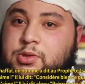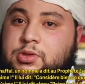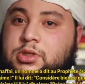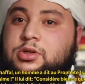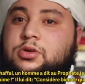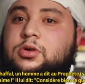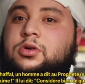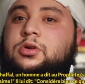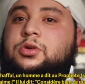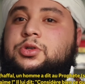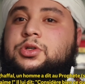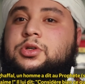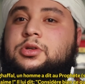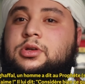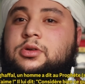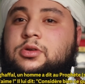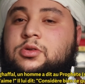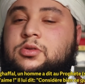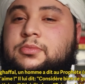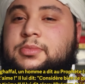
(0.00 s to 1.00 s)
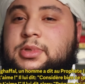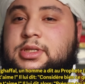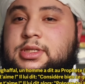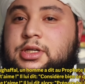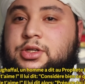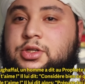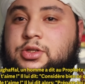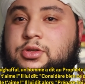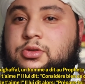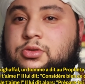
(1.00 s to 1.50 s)
lui dit au oh, oh,
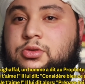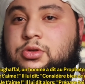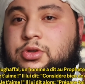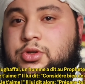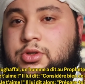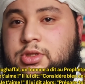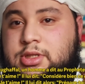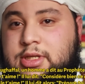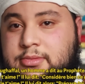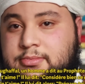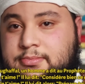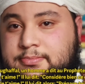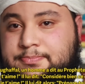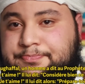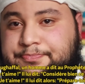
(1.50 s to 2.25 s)
message de Dieu, je t'aime.